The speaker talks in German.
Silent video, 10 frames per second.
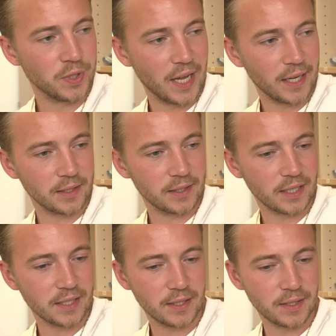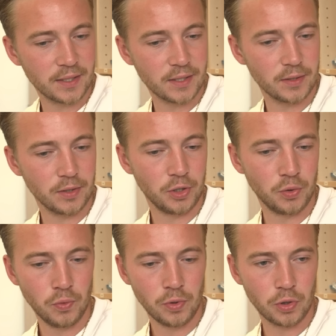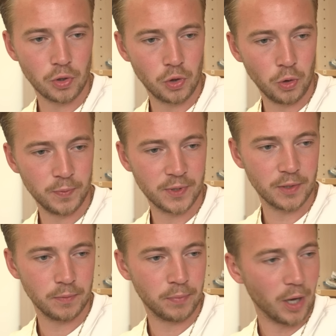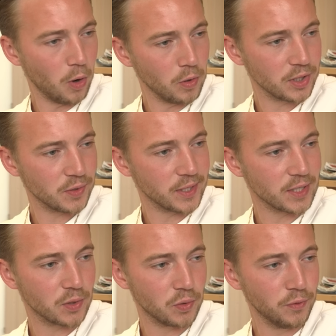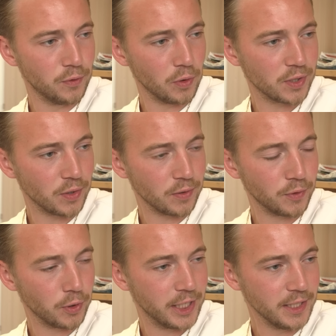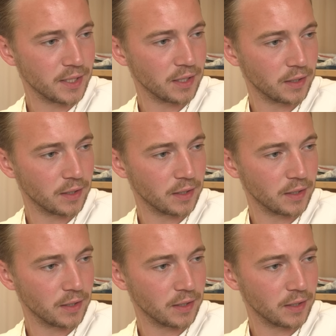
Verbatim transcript: du sagen, dass es Jugendclubs braucht, so als Zufluchtsort für Kids?